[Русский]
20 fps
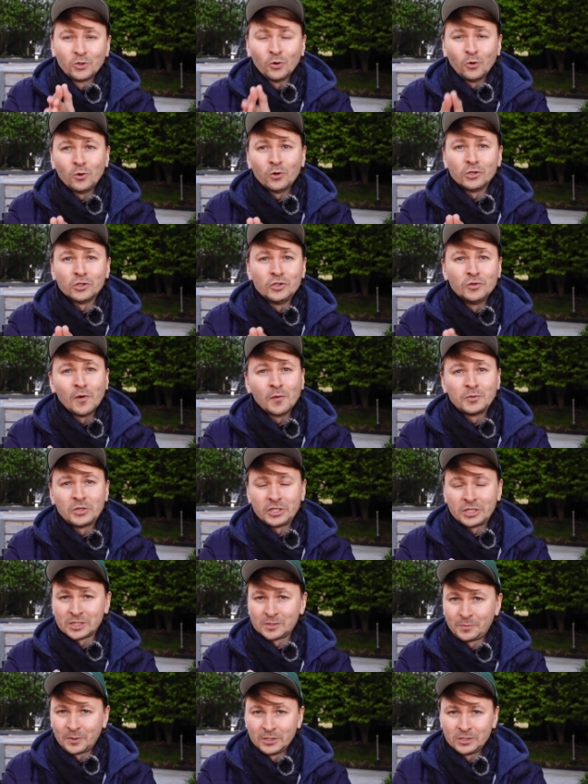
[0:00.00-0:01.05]
то, что
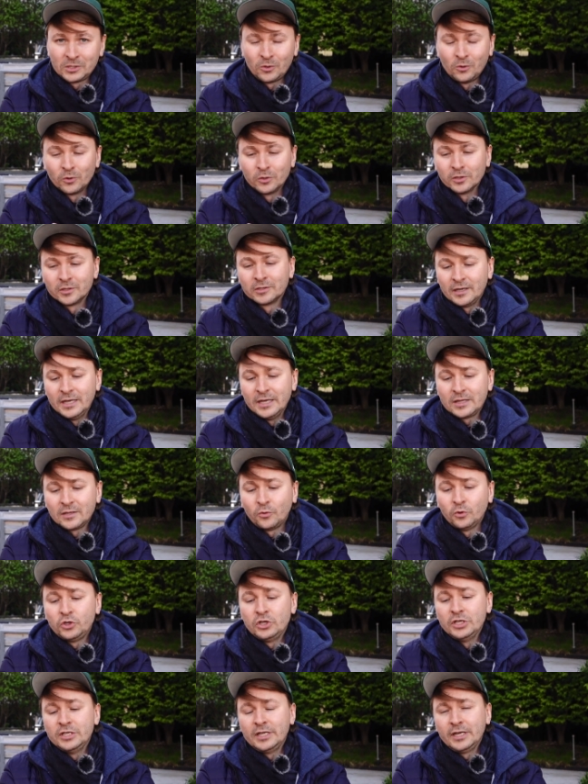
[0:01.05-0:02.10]
вообще сейчас происходит. Это
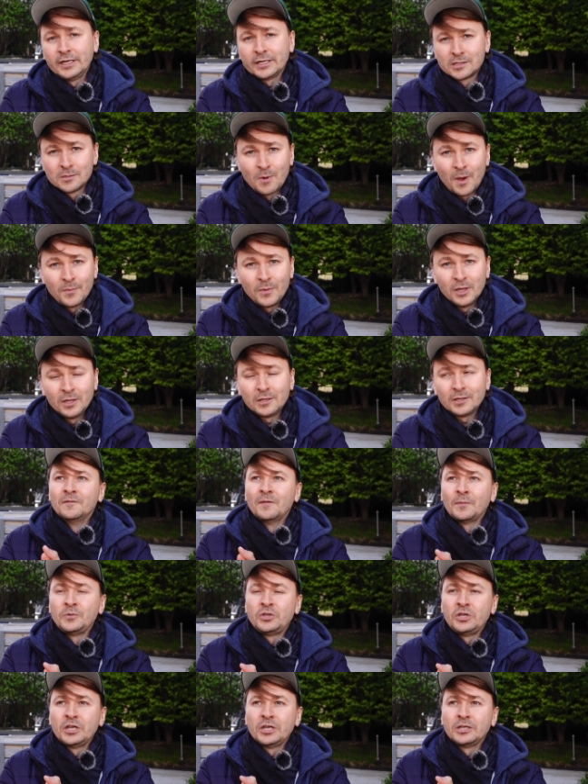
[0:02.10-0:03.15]
очень интересный момент.
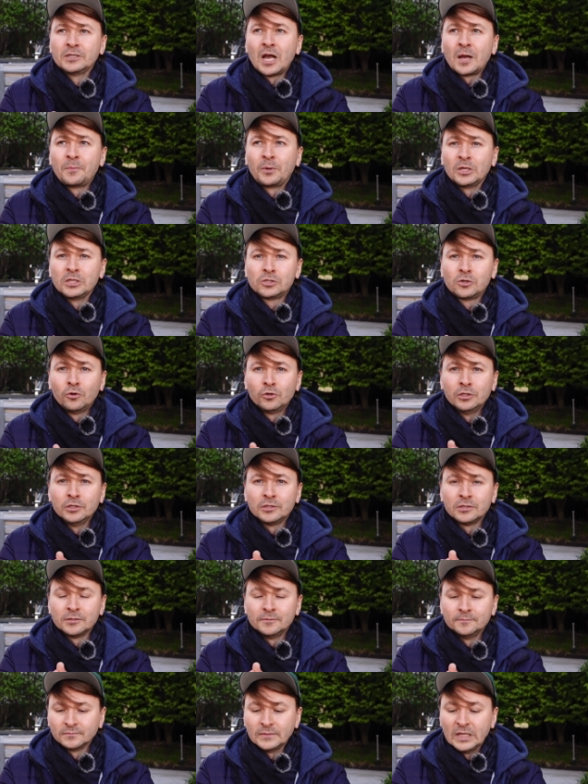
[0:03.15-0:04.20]
Вообще, как
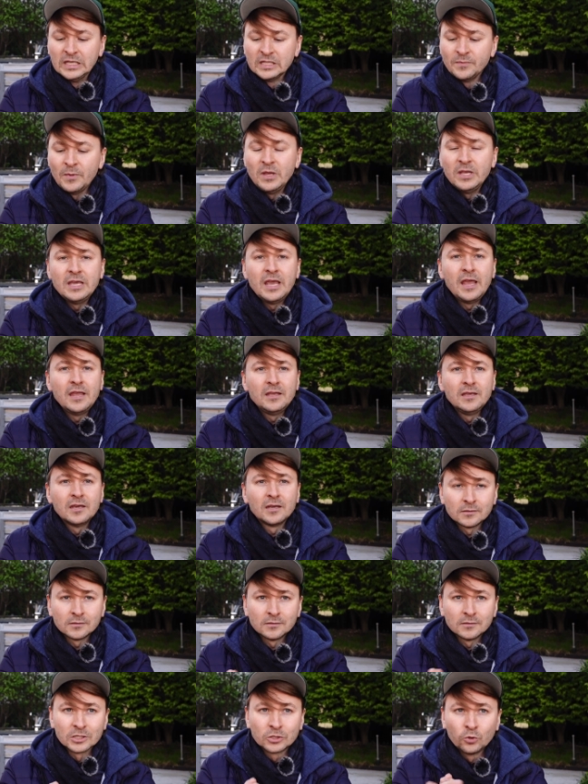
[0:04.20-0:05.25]
происходит
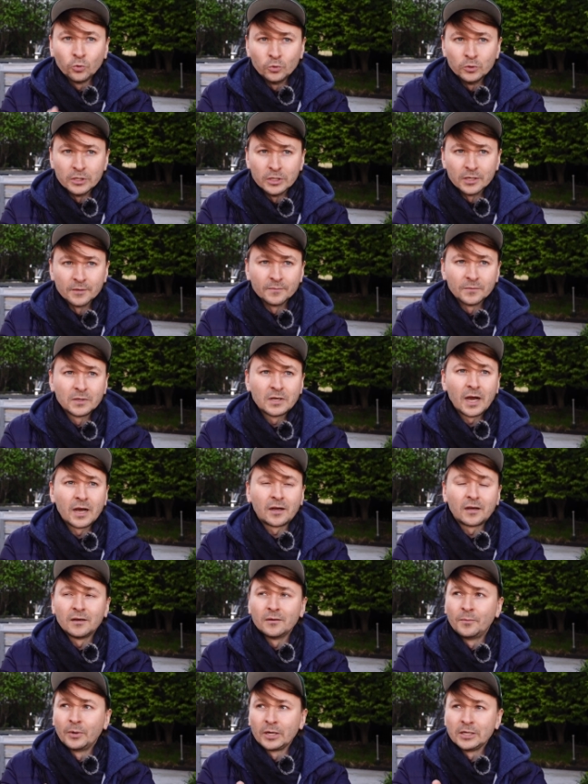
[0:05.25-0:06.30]
изменение студии,
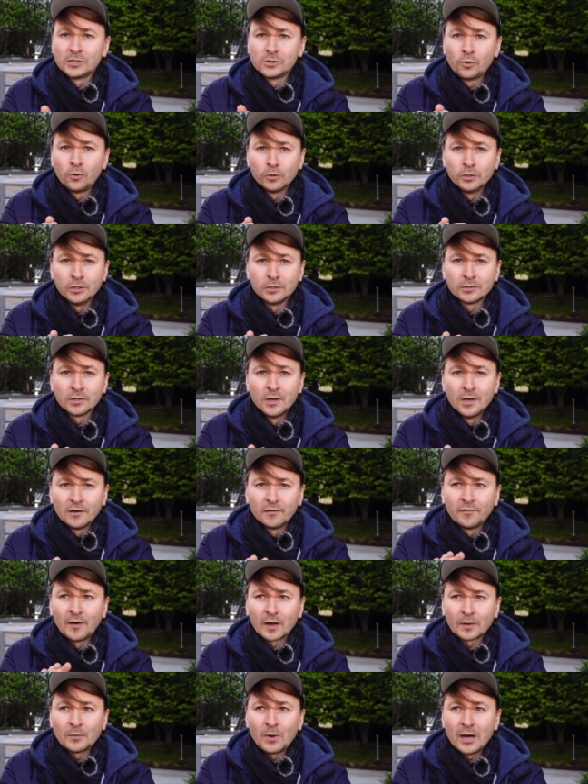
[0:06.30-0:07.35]
как происходит
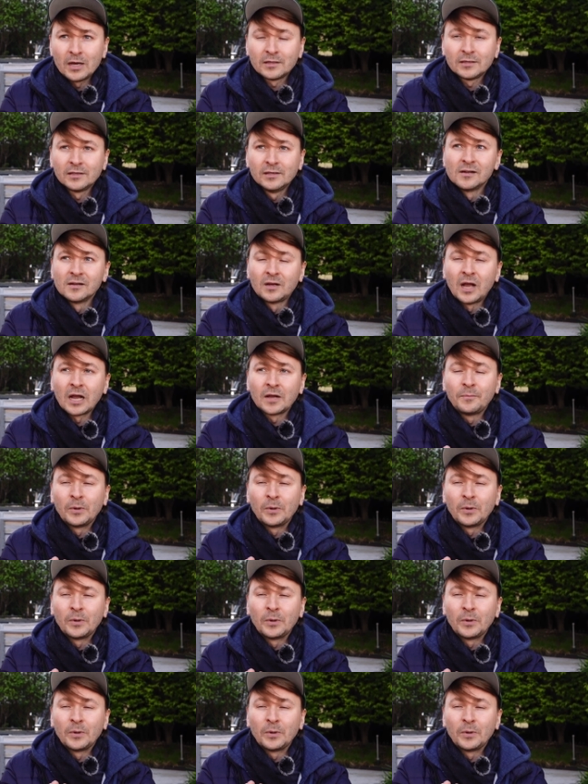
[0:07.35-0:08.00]
формат как